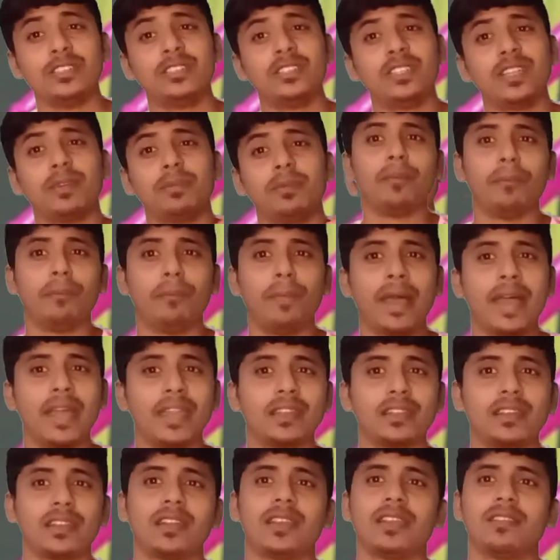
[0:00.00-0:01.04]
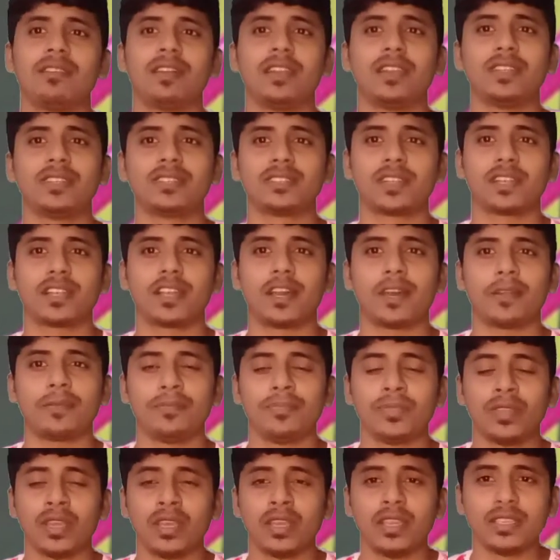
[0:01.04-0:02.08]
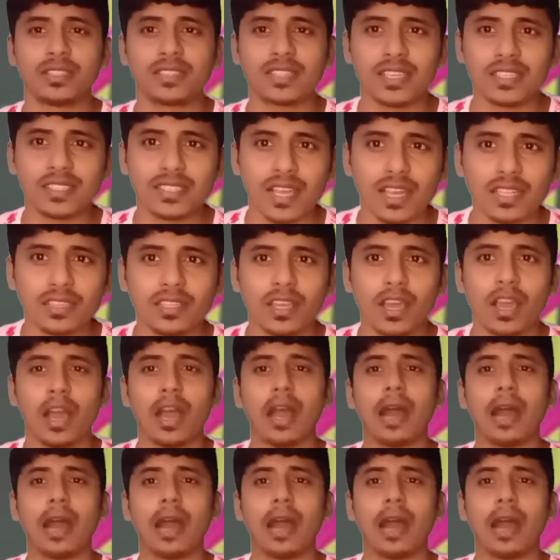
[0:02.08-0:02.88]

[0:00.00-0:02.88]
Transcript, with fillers: ये भी बैन करने वाली है सरकार इसके साथ